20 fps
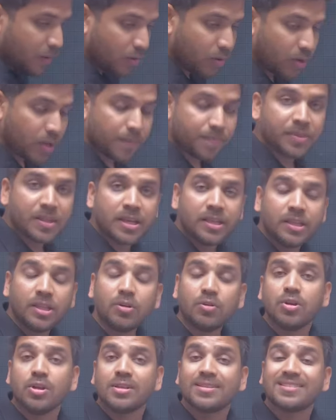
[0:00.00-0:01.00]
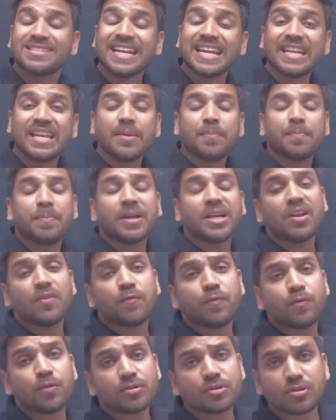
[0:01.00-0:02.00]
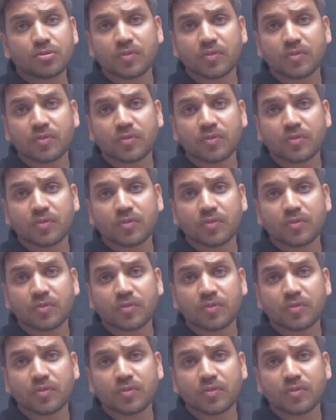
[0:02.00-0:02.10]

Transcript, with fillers: ओके देखो सेंट्रीपिटल फोर्स और